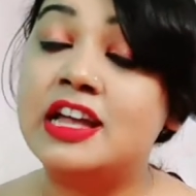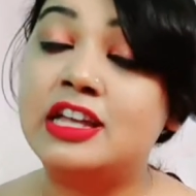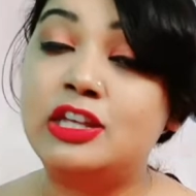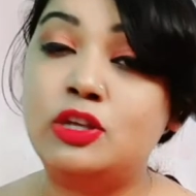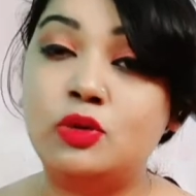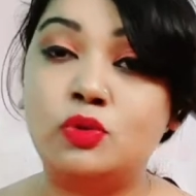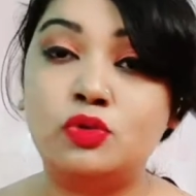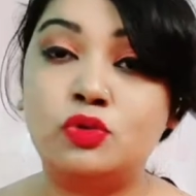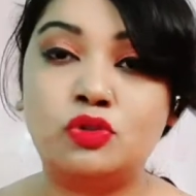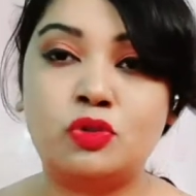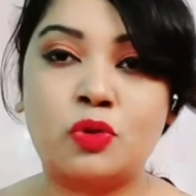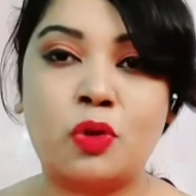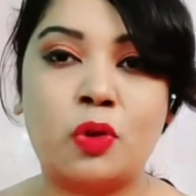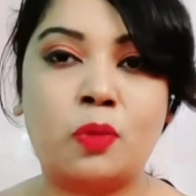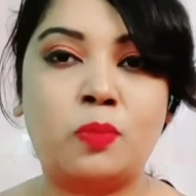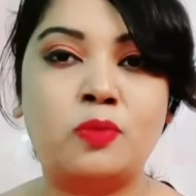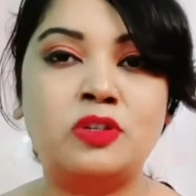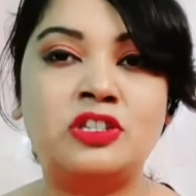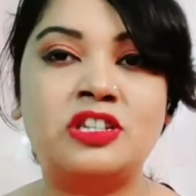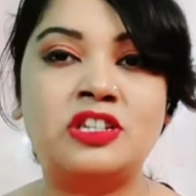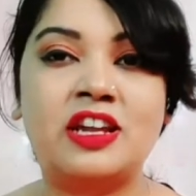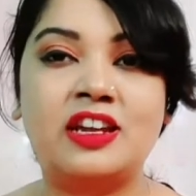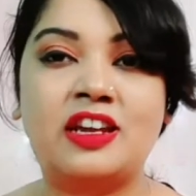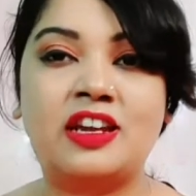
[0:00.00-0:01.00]
ইউজ করব
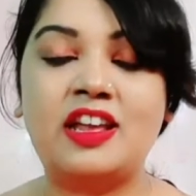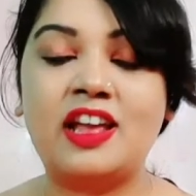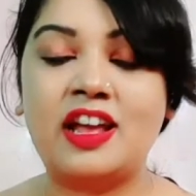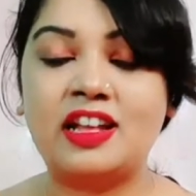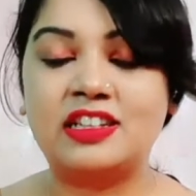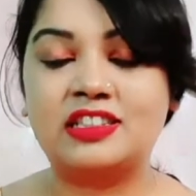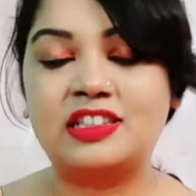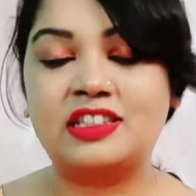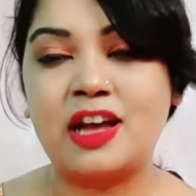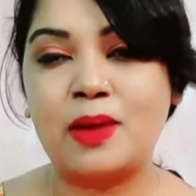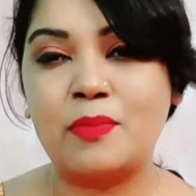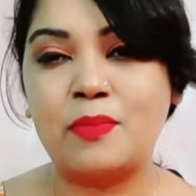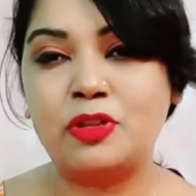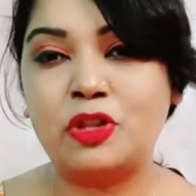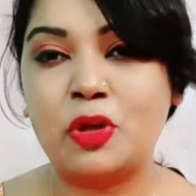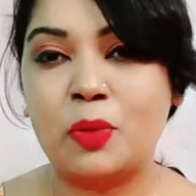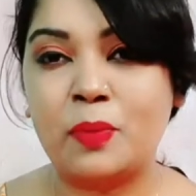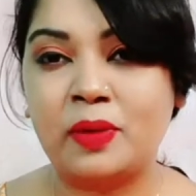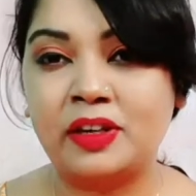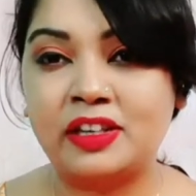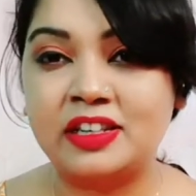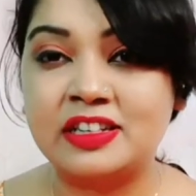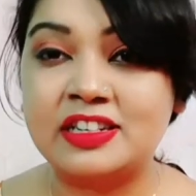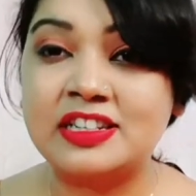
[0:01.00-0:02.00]
সেটাই আজকে আমি
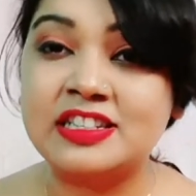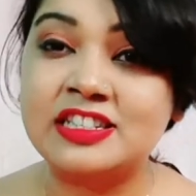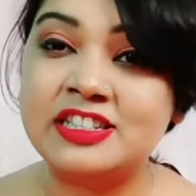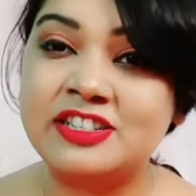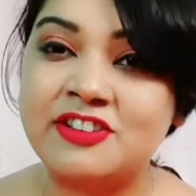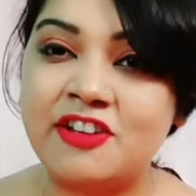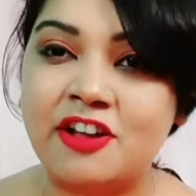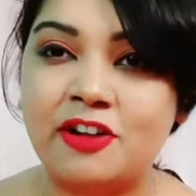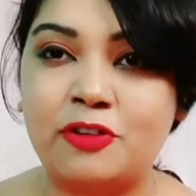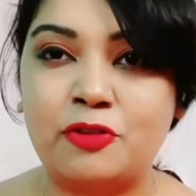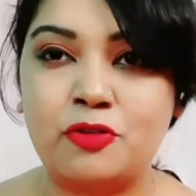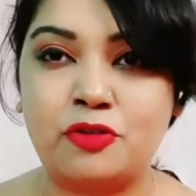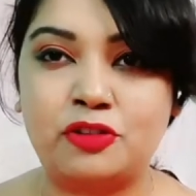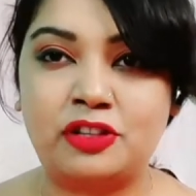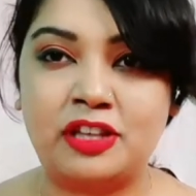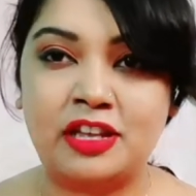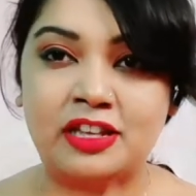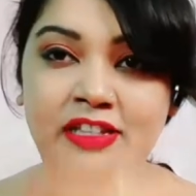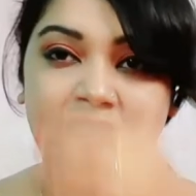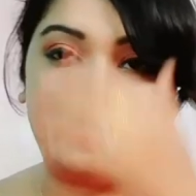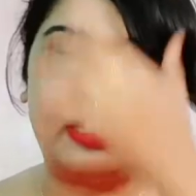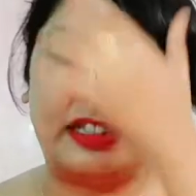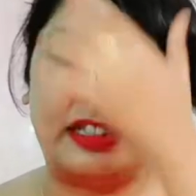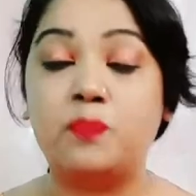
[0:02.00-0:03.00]
তোমাদেরকে শেয়ার করতে
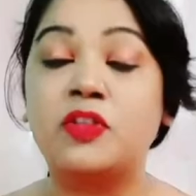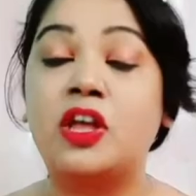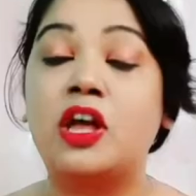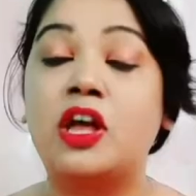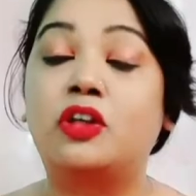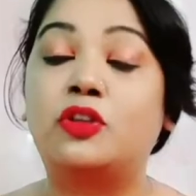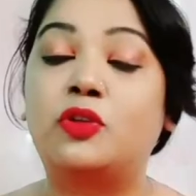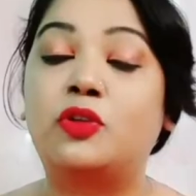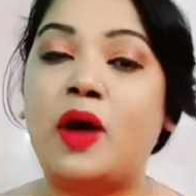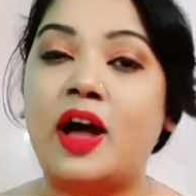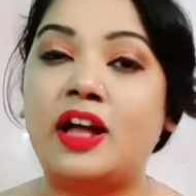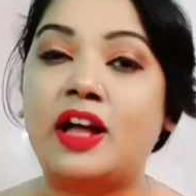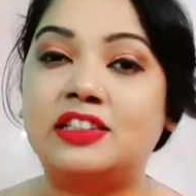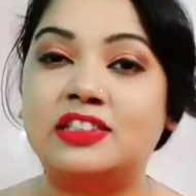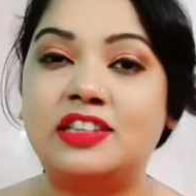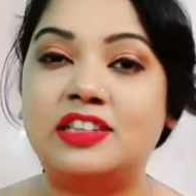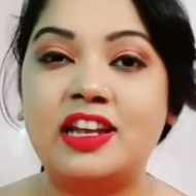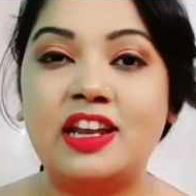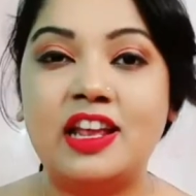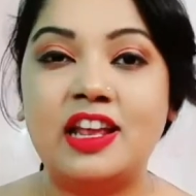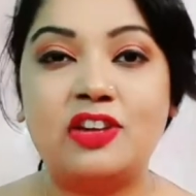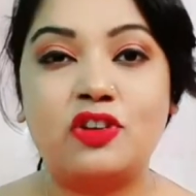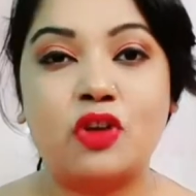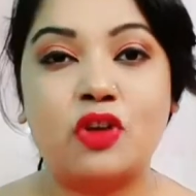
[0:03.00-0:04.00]
এসেছি তো আজকের
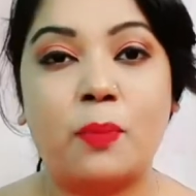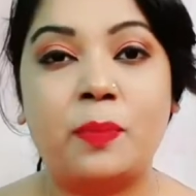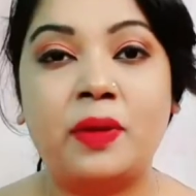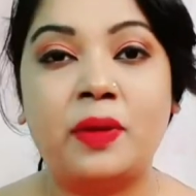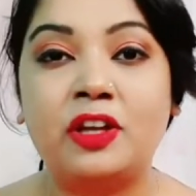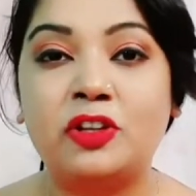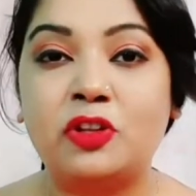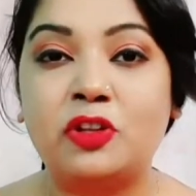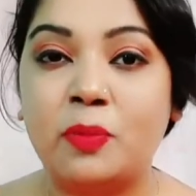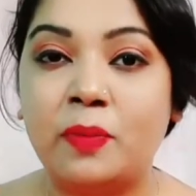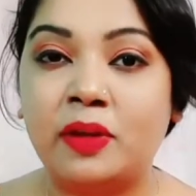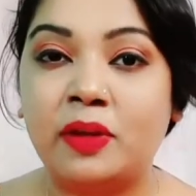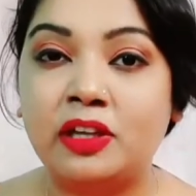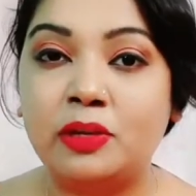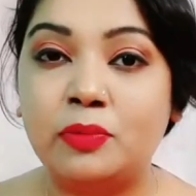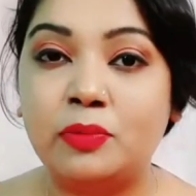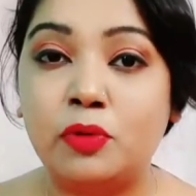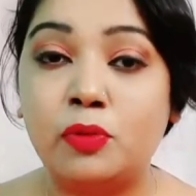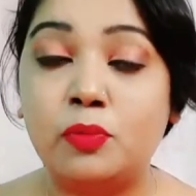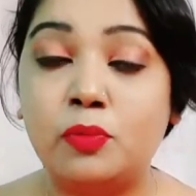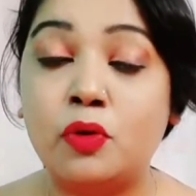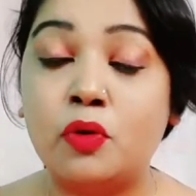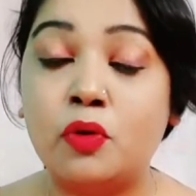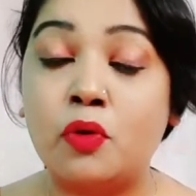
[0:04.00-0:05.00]
এই টপিকে তোমাদের
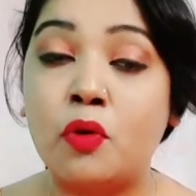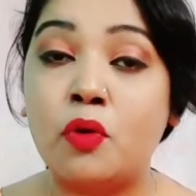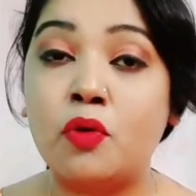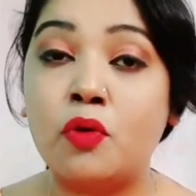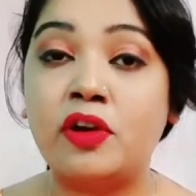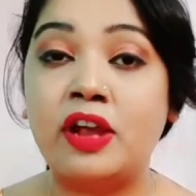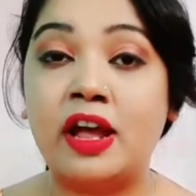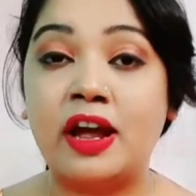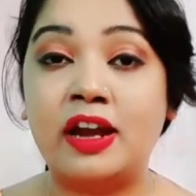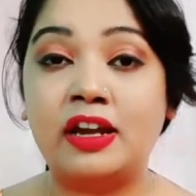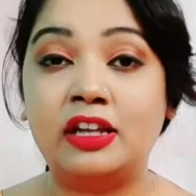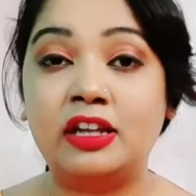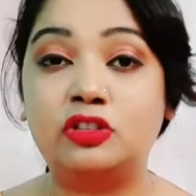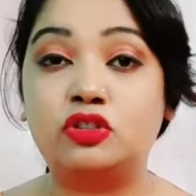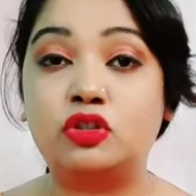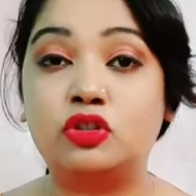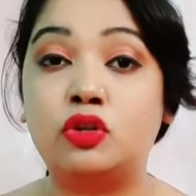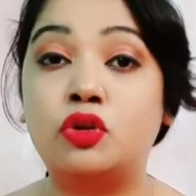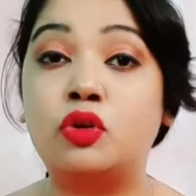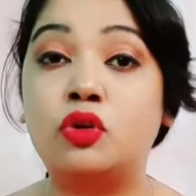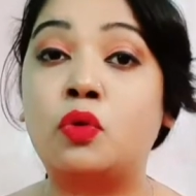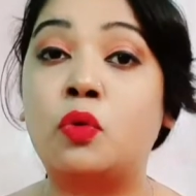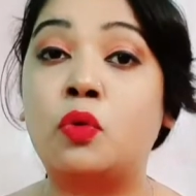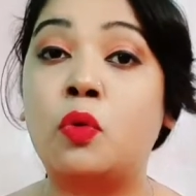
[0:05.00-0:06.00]
বলবো কোন হেয়ারের
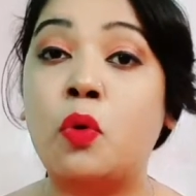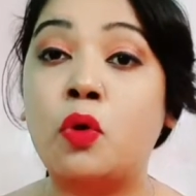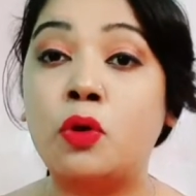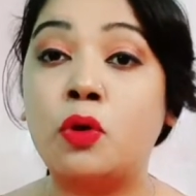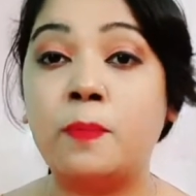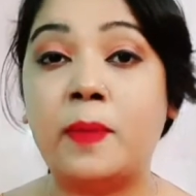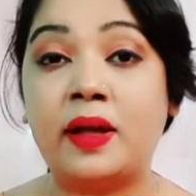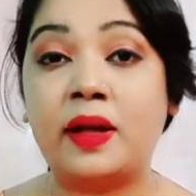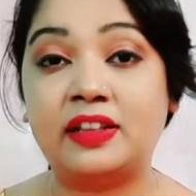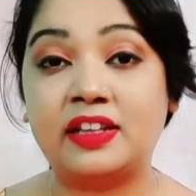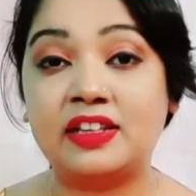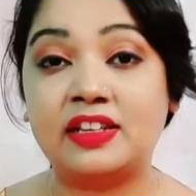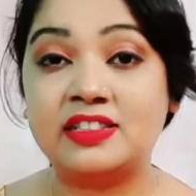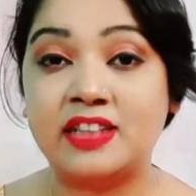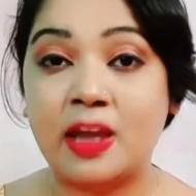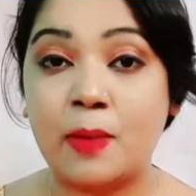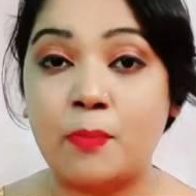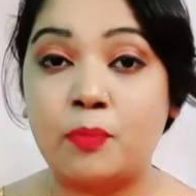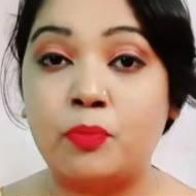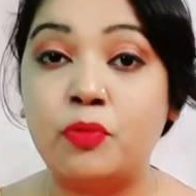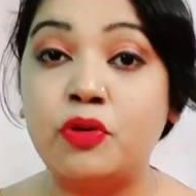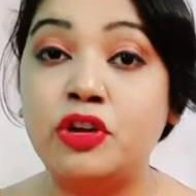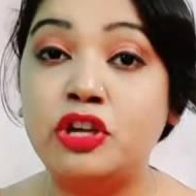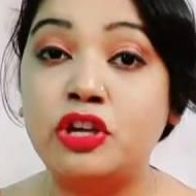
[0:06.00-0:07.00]
জন্য কোন পাতা
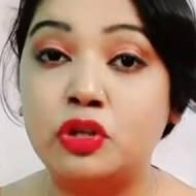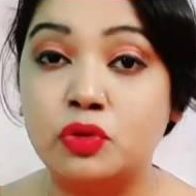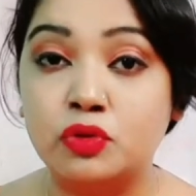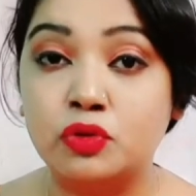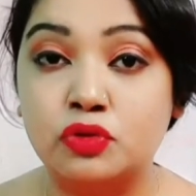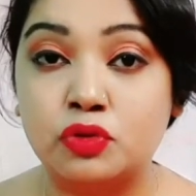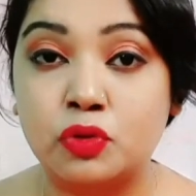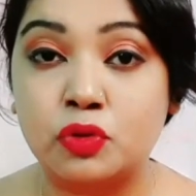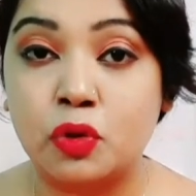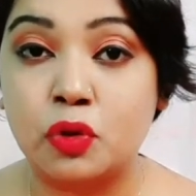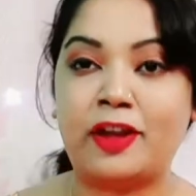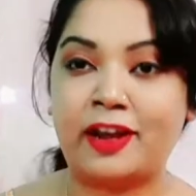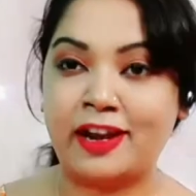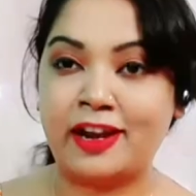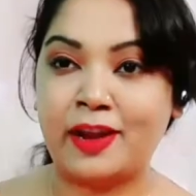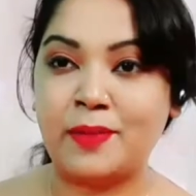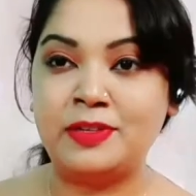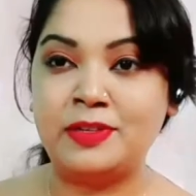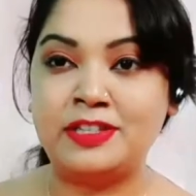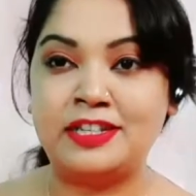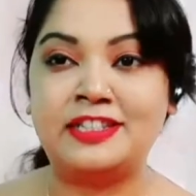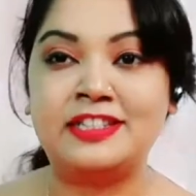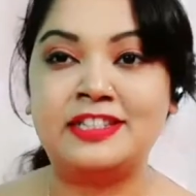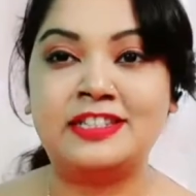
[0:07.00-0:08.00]
শ্যাম্পু ইউজ করবে আমি
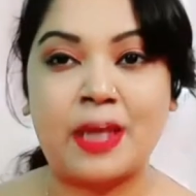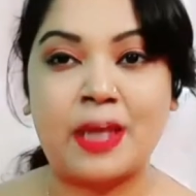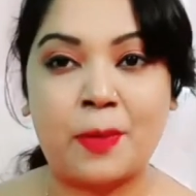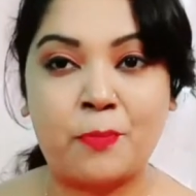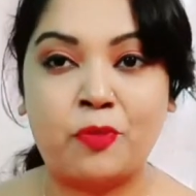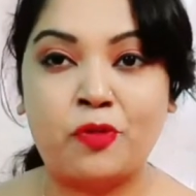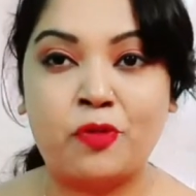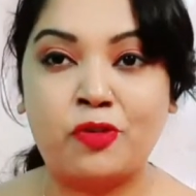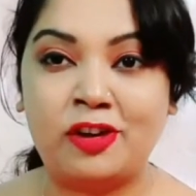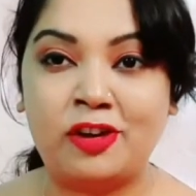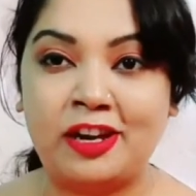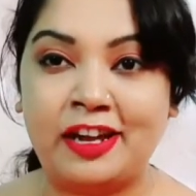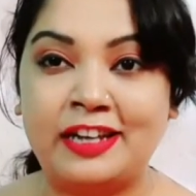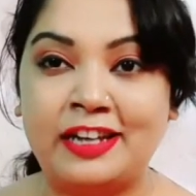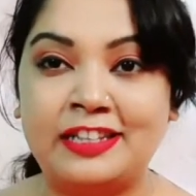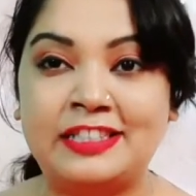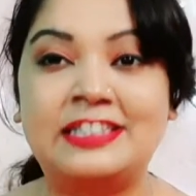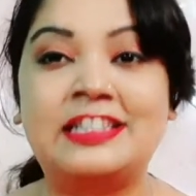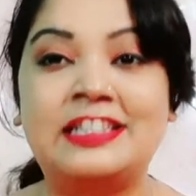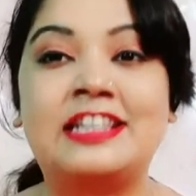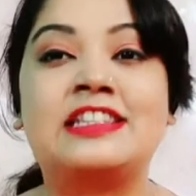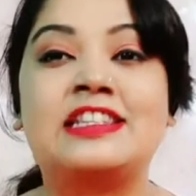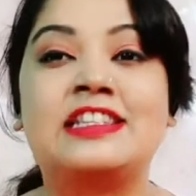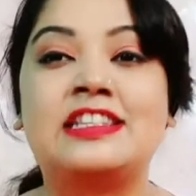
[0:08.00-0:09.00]
যে যে শ্যাম্পুগুলো রেখেছি
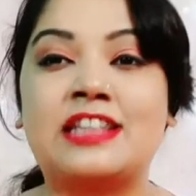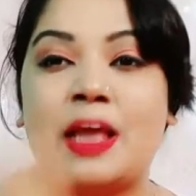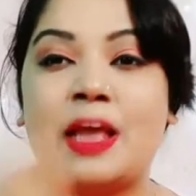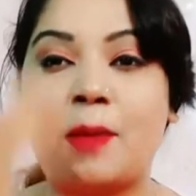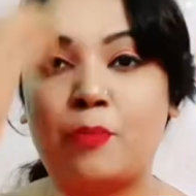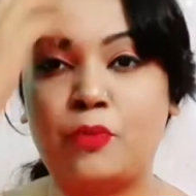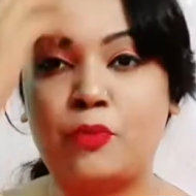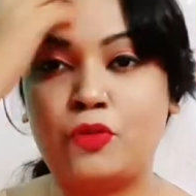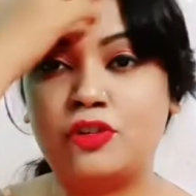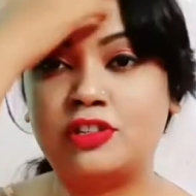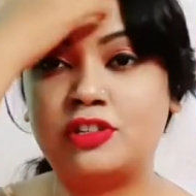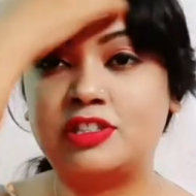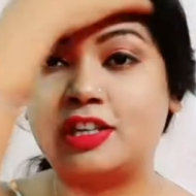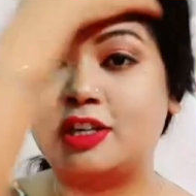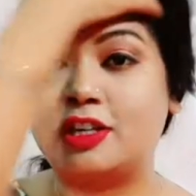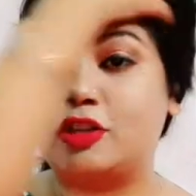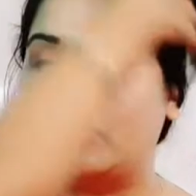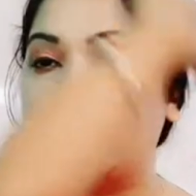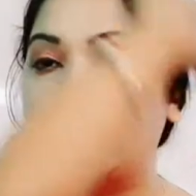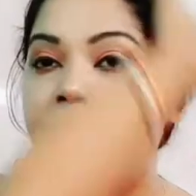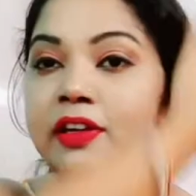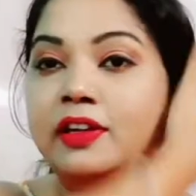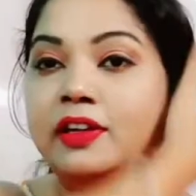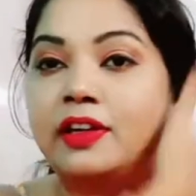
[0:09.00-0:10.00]
সেই সেই শ্যাম্পুগুলোর সাথে
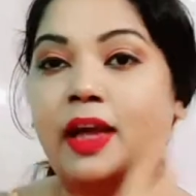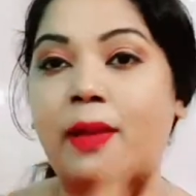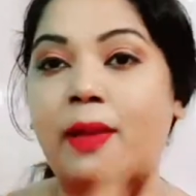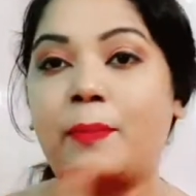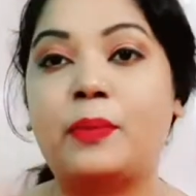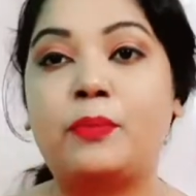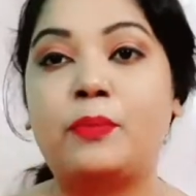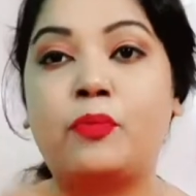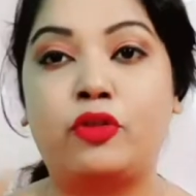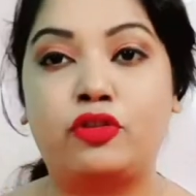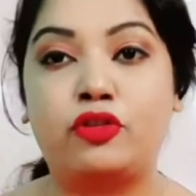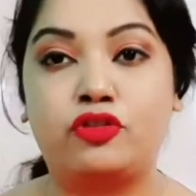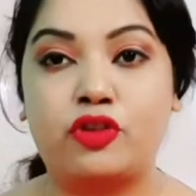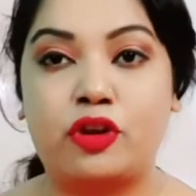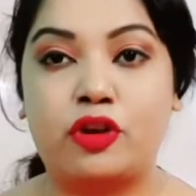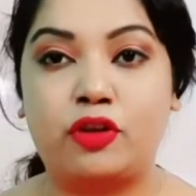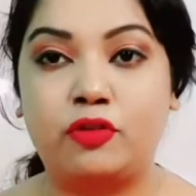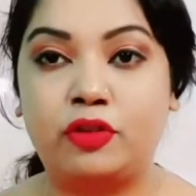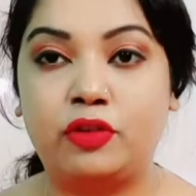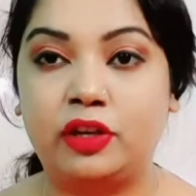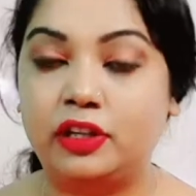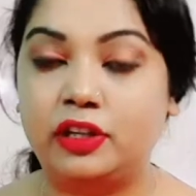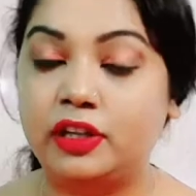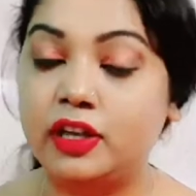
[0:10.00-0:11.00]
তোমাদেরকে একবার পরিচয়
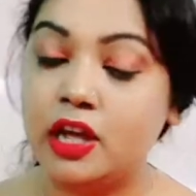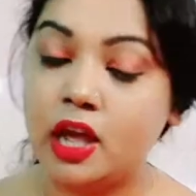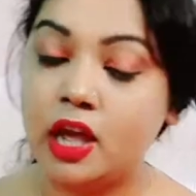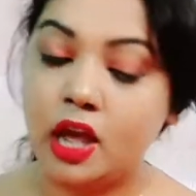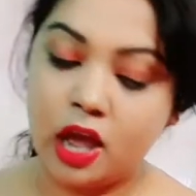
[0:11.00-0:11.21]
করিয়ে দিই